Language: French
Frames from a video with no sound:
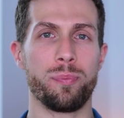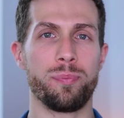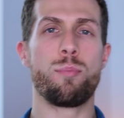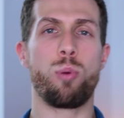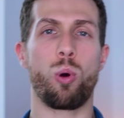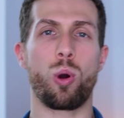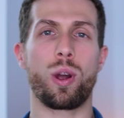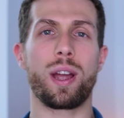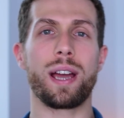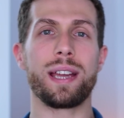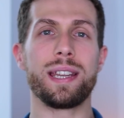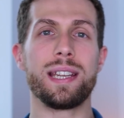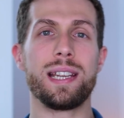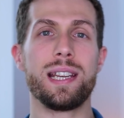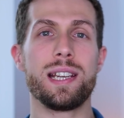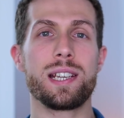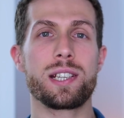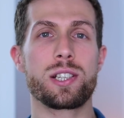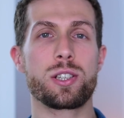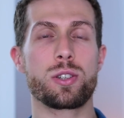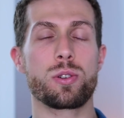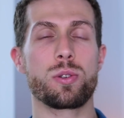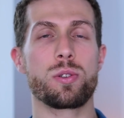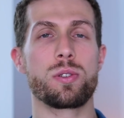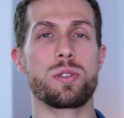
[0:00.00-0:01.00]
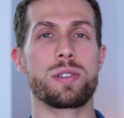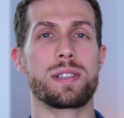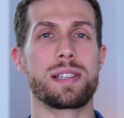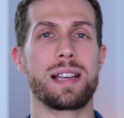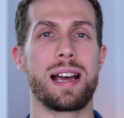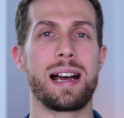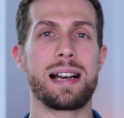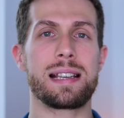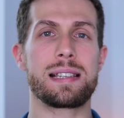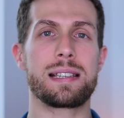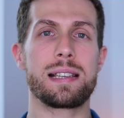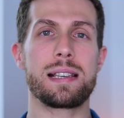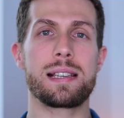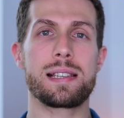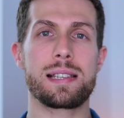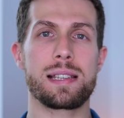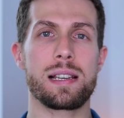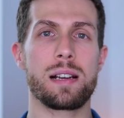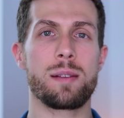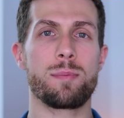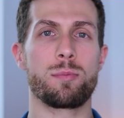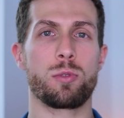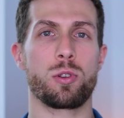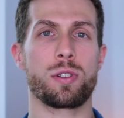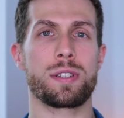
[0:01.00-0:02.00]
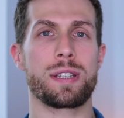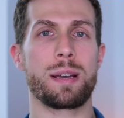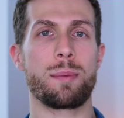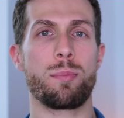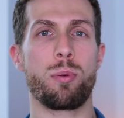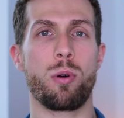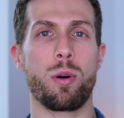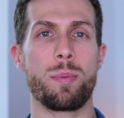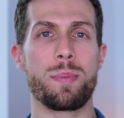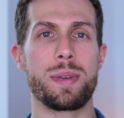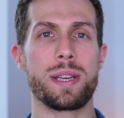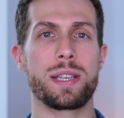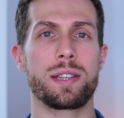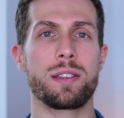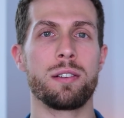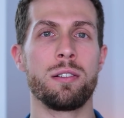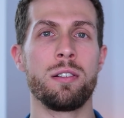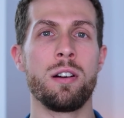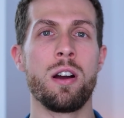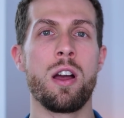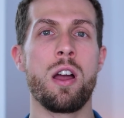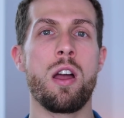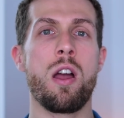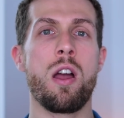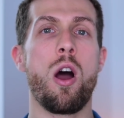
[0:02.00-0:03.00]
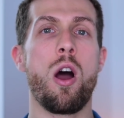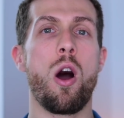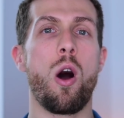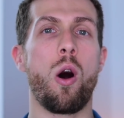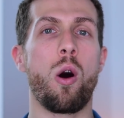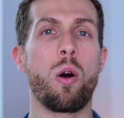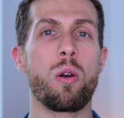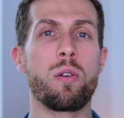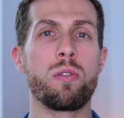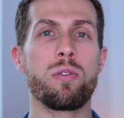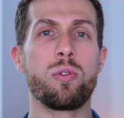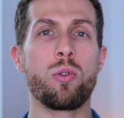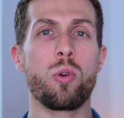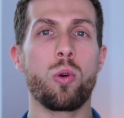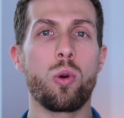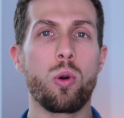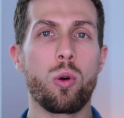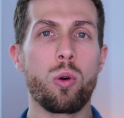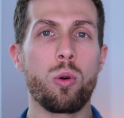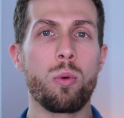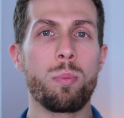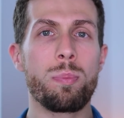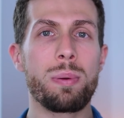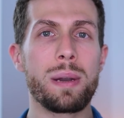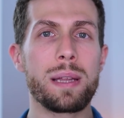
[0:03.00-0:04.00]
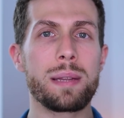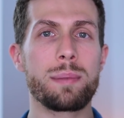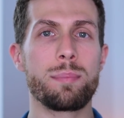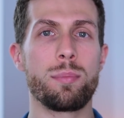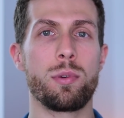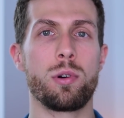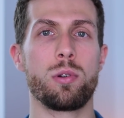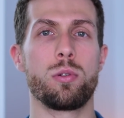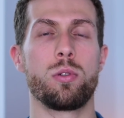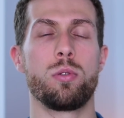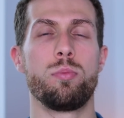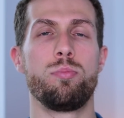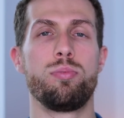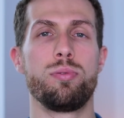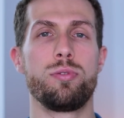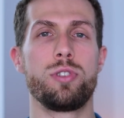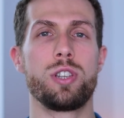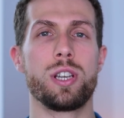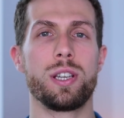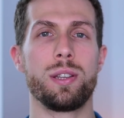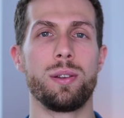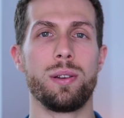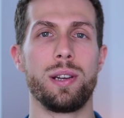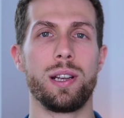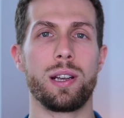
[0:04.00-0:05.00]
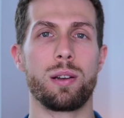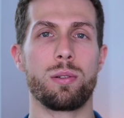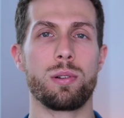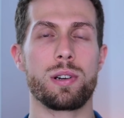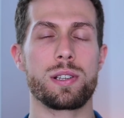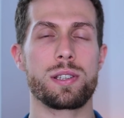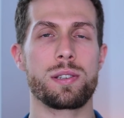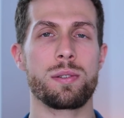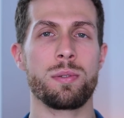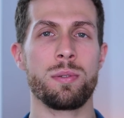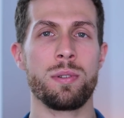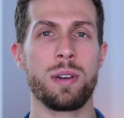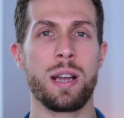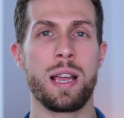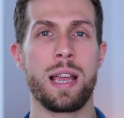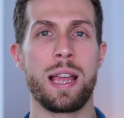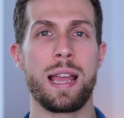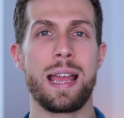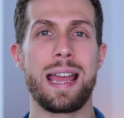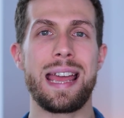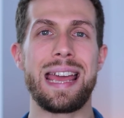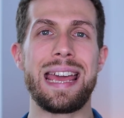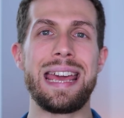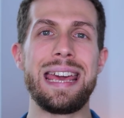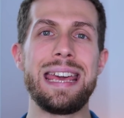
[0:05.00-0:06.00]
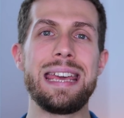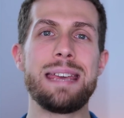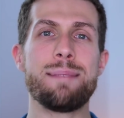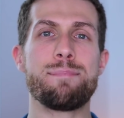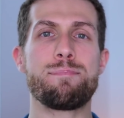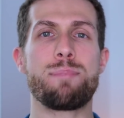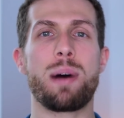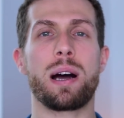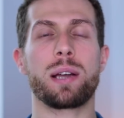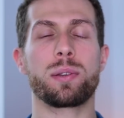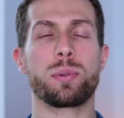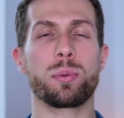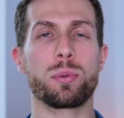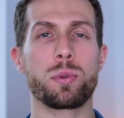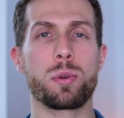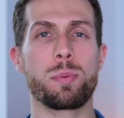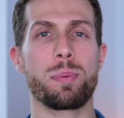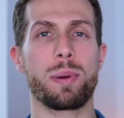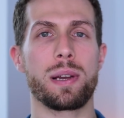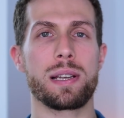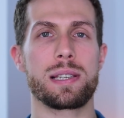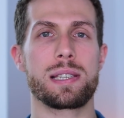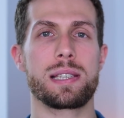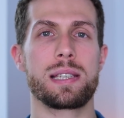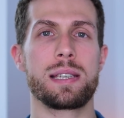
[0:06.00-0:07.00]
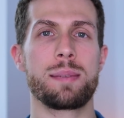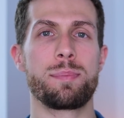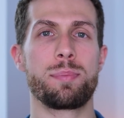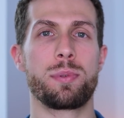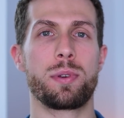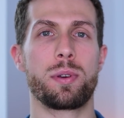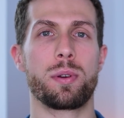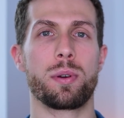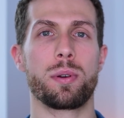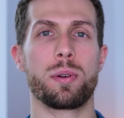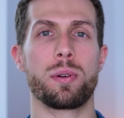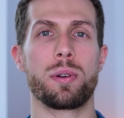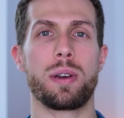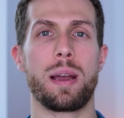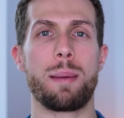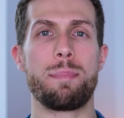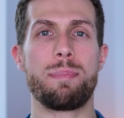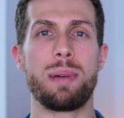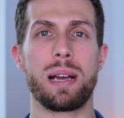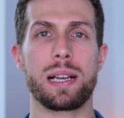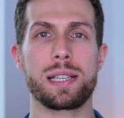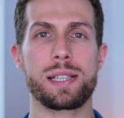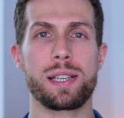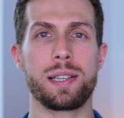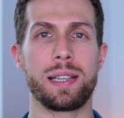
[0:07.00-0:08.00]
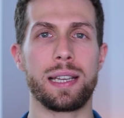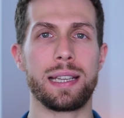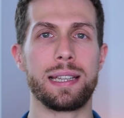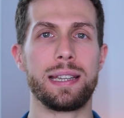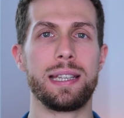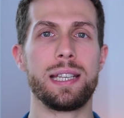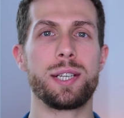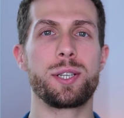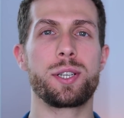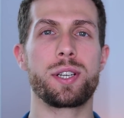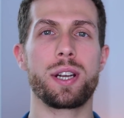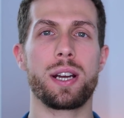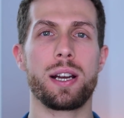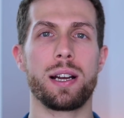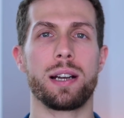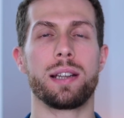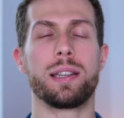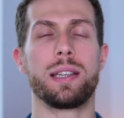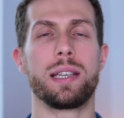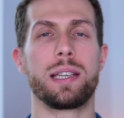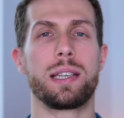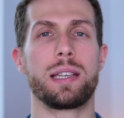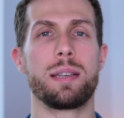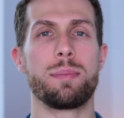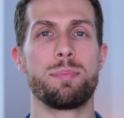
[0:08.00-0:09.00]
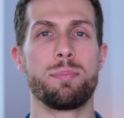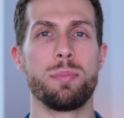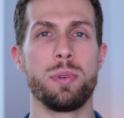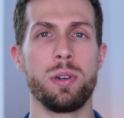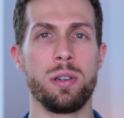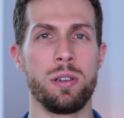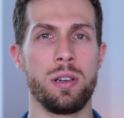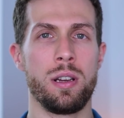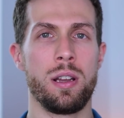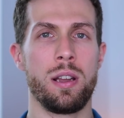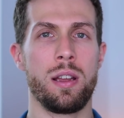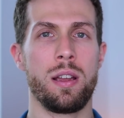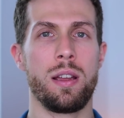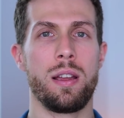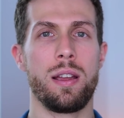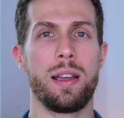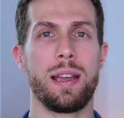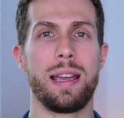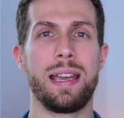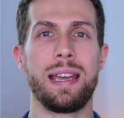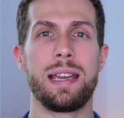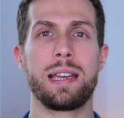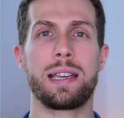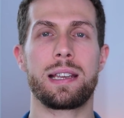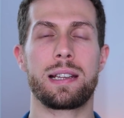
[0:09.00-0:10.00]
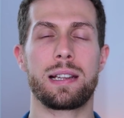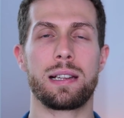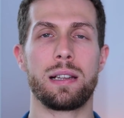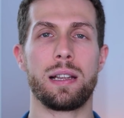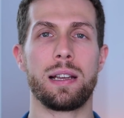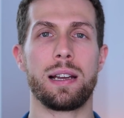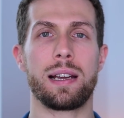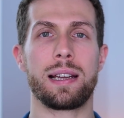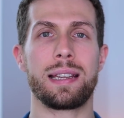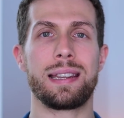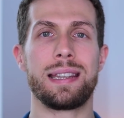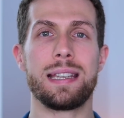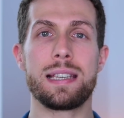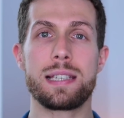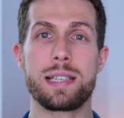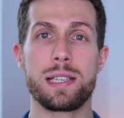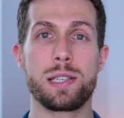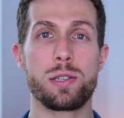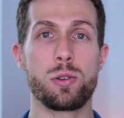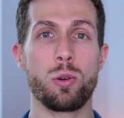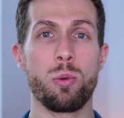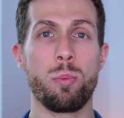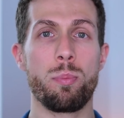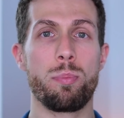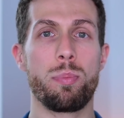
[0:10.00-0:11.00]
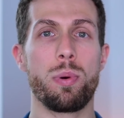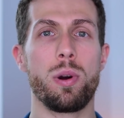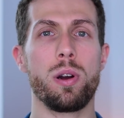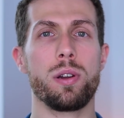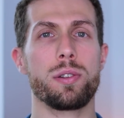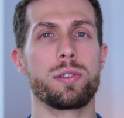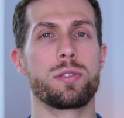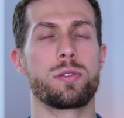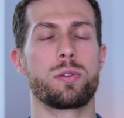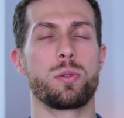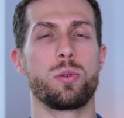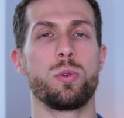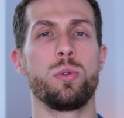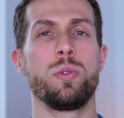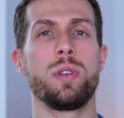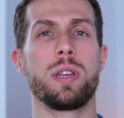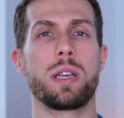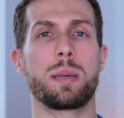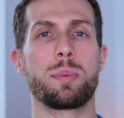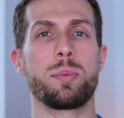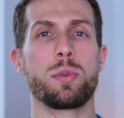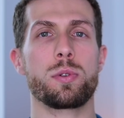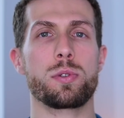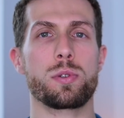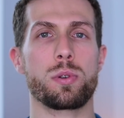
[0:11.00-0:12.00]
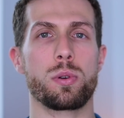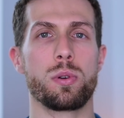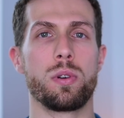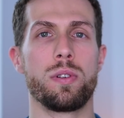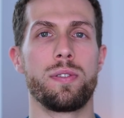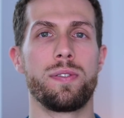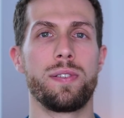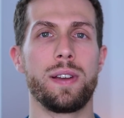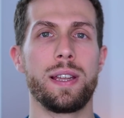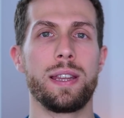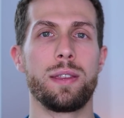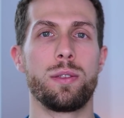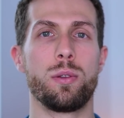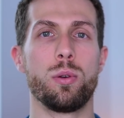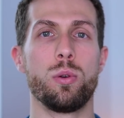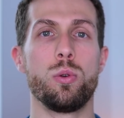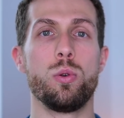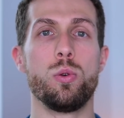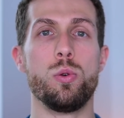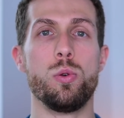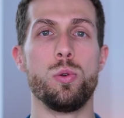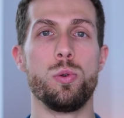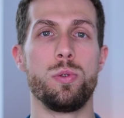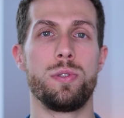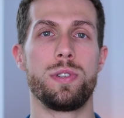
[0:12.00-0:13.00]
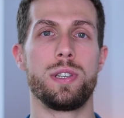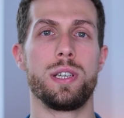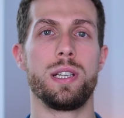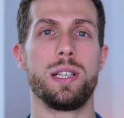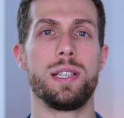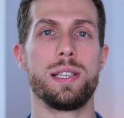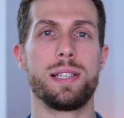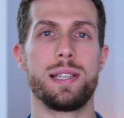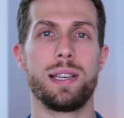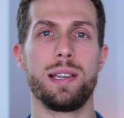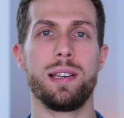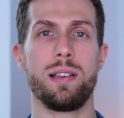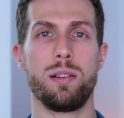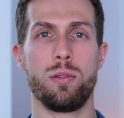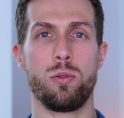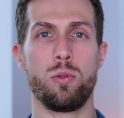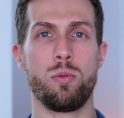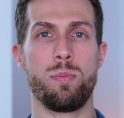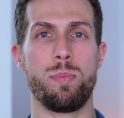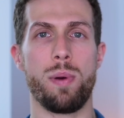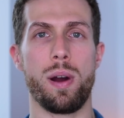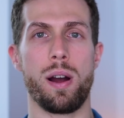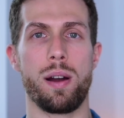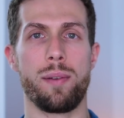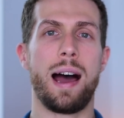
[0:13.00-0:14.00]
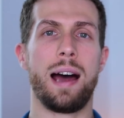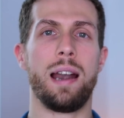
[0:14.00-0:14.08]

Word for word: Pour garder les choses assez simples dans un premier temps, enlevons complètement le budget de l'équation et partons du principe que la personne a déjà un équipement et que la décision porte uniquement sur le fait de l'utiliser ou pas.